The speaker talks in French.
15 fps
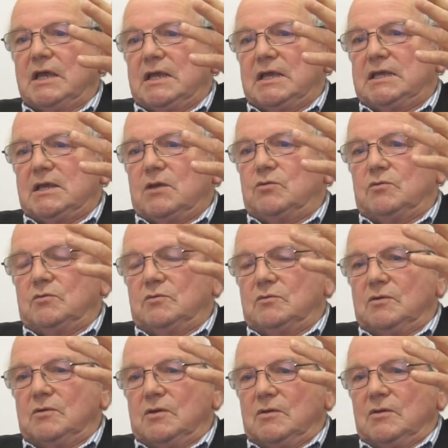Il y a eu
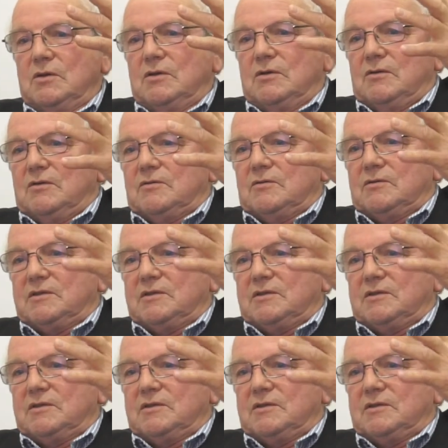des